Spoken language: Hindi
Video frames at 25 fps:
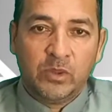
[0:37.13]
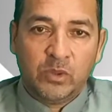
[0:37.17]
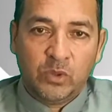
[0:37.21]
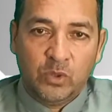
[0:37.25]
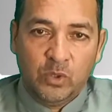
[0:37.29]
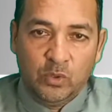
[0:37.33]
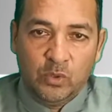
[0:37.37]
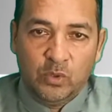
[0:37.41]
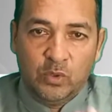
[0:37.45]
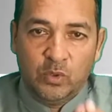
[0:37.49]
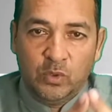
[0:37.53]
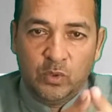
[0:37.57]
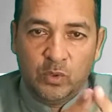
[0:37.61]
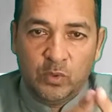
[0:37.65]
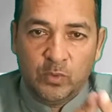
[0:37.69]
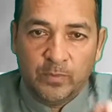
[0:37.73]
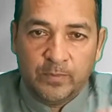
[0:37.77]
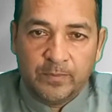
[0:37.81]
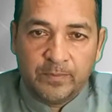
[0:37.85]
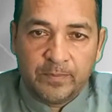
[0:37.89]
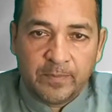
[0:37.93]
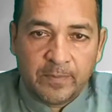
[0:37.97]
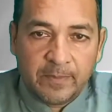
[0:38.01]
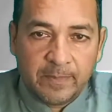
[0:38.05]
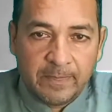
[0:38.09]
तो
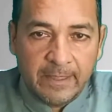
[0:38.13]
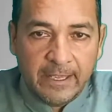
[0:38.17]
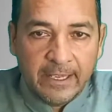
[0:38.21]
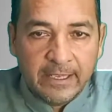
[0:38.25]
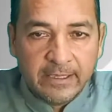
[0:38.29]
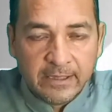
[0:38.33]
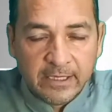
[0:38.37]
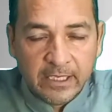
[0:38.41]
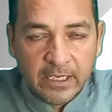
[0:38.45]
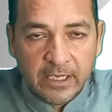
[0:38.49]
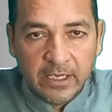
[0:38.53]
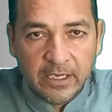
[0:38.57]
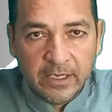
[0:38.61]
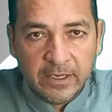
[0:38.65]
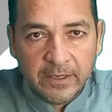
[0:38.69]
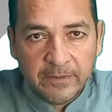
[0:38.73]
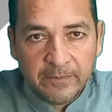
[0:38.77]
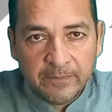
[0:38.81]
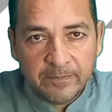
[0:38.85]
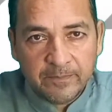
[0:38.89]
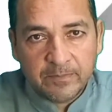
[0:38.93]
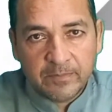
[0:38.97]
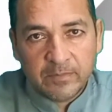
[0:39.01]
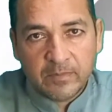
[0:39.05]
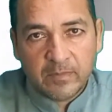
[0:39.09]
देखते हैं
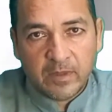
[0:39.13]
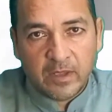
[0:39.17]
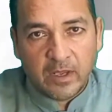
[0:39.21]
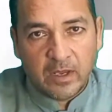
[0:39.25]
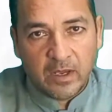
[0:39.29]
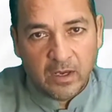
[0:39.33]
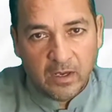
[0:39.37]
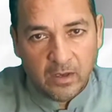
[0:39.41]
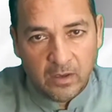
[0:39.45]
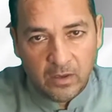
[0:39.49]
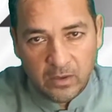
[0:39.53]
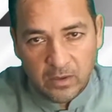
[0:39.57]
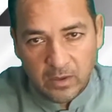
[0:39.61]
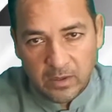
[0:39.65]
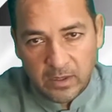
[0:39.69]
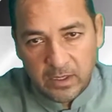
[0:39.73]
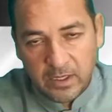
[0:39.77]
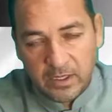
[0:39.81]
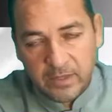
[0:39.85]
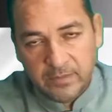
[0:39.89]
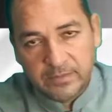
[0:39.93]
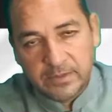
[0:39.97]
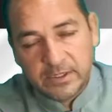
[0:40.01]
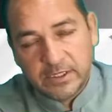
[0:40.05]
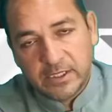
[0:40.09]
और
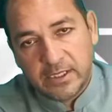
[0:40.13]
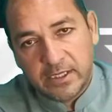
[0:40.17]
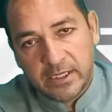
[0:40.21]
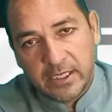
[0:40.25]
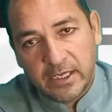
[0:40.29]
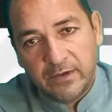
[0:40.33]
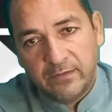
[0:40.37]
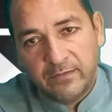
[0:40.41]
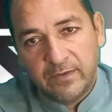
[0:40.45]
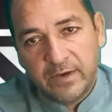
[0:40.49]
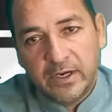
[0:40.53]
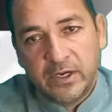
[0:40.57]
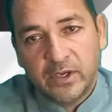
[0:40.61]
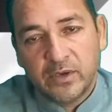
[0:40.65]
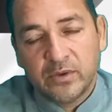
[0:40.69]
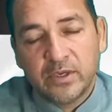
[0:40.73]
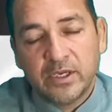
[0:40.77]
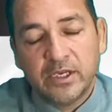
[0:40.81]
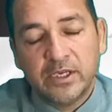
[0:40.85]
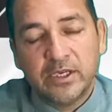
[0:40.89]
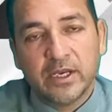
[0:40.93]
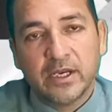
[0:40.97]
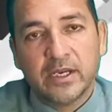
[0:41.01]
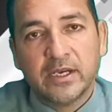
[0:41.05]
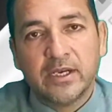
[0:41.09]
हम चलते हैं वीडियो
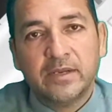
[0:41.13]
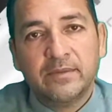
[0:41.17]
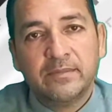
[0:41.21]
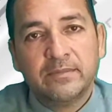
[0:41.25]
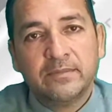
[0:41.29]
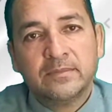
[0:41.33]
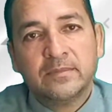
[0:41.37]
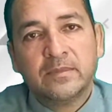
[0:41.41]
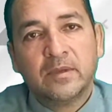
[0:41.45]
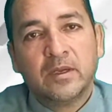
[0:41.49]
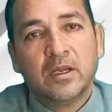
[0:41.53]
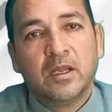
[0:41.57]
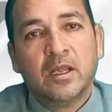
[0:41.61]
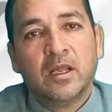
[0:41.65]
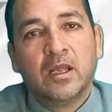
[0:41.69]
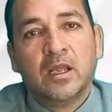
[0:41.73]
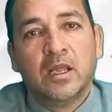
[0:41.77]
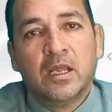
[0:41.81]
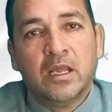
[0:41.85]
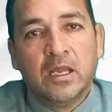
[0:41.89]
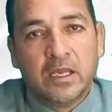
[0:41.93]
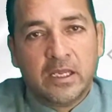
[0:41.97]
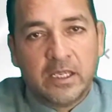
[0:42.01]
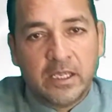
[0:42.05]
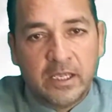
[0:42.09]
की जाने
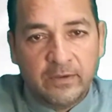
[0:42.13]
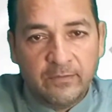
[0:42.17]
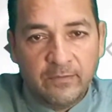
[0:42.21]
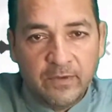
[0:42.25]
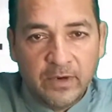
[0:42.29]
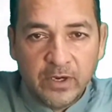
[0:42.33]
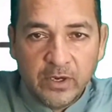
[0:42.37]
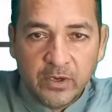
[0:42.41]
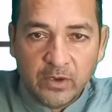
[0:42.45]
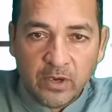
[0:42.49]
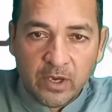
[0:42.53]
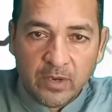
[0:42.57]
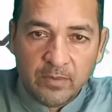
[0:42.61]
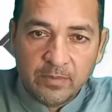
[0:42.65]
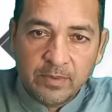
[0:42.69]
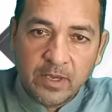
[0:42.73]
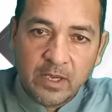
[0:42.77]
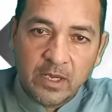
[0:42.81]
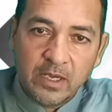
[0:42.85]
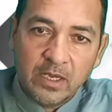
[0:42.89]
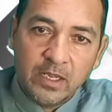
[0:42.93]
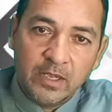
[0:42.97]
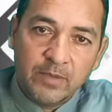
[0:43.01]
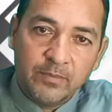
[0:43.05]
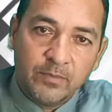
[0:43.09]
ये वीडियो आपके
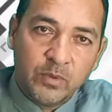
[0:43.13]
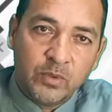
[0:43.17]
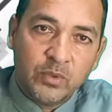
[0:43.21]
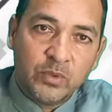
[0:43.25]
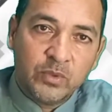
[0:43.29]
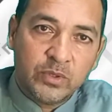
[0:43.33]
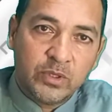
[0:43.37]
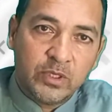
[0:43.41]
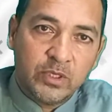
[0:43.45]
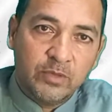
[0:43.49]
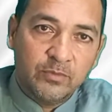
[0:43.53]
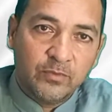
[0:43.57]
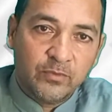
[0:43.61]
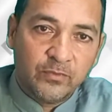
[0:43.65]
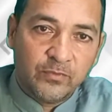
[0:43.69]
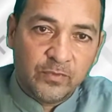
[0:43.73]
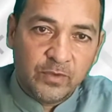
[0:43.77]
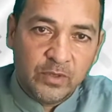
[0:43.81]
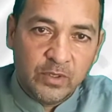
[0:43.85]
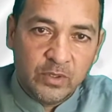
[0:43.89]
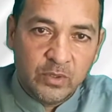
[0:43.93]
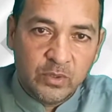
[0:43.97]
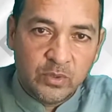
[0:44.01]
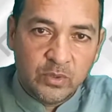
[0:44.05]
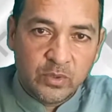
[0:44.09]
लिए बहुत ही
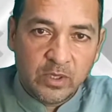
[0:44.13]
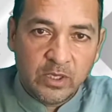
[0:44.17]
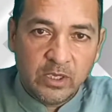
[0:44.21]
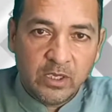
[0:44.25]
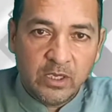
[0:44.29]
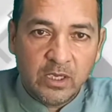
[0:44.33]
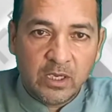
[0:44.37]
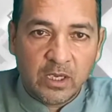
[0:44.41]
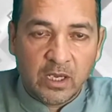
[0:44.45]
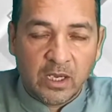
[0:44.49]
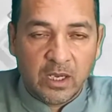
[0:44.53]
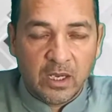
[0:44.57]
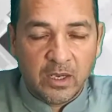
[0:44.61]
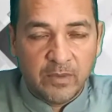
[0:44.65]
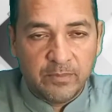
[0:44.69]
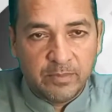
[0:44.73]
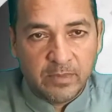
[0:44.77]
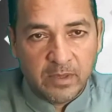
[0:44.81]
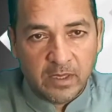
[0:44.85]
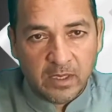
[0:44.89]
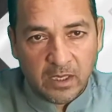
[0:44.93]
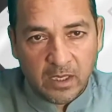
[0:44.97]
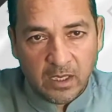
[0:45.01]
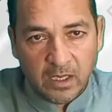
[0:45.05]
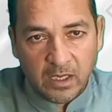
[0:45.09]
मुफीद होगी
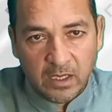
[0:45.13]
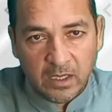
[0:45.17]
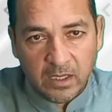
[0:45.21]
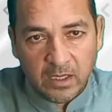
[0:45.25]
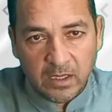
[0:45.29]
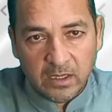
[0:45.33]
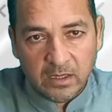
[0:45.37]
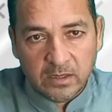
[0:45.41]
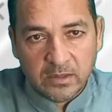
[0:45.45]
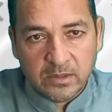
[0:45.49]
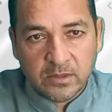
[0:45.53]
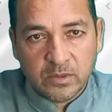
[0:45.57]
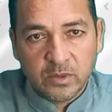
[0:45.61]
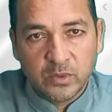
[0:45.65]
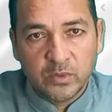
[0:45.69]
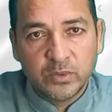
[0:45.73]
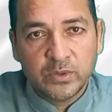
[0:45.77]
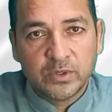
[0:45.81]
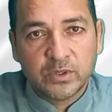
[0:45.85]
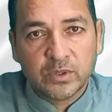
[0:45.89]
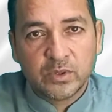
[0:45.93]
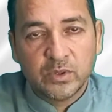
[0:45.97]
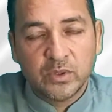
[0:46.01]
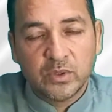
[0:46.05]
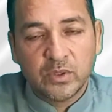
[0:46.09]
आपके
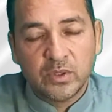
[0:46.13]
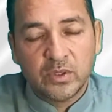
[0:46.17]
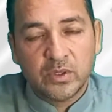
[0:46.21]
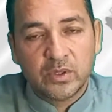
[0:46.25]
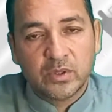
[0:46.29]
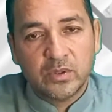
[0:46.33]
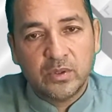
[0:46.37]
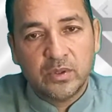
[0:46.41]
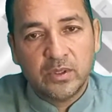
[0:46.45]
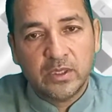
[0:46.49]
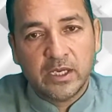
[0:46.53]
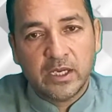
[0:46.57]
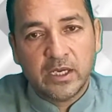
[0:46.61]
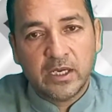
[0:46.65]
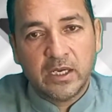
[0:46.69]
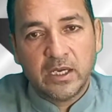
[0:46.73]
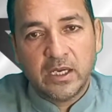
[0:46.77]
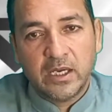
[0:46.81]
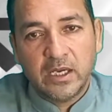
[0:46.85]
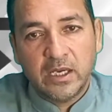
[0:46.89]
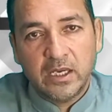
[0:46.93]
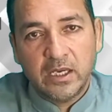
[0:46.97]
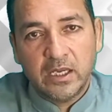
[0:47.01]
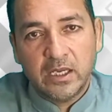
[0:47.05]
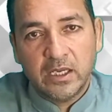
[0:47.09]
सोच को कंट्रोल करने
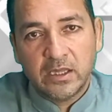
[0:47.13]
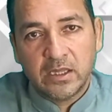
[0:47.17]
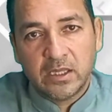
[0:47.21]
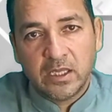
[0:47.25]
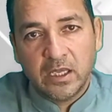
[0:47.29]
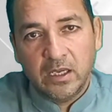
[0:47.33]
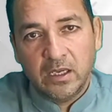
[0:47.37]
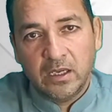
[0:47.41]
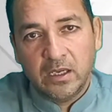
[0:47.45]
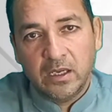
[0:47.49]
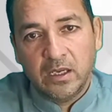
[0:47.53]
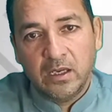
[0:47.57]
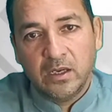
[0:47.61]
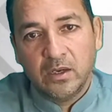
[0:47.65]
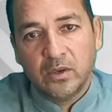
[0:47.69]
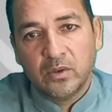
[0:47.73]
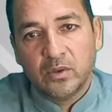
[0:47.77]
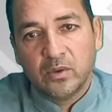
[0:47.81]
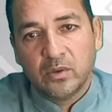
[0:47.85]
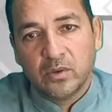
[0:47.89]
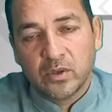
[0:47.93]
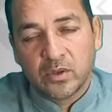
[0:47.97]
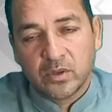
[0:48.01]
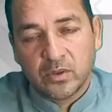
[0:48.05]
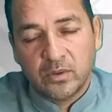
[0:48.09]
के लिए थिंकिंग को
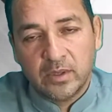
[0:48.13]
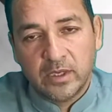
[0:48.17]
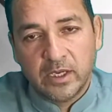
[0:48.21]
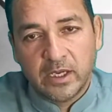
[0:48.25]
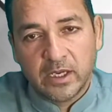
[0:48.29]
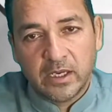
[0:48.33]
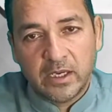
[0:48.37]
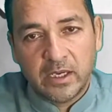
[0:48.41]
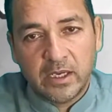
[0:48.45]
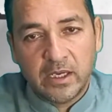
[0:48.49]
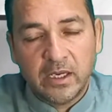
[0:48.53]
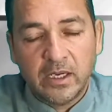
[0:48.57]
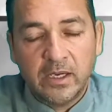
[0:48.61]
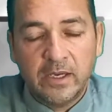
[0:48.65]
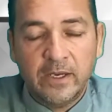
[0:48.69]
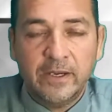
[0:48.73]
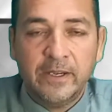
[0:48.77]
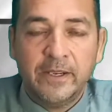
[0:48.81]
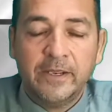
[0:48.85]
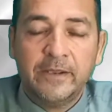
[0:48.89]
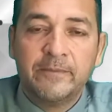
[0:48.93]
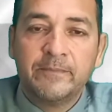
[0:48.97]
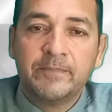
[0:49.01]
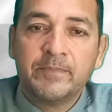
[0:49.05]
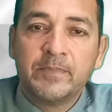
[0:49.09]
कंट्रोल करने के
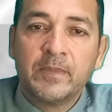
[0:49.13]
लिए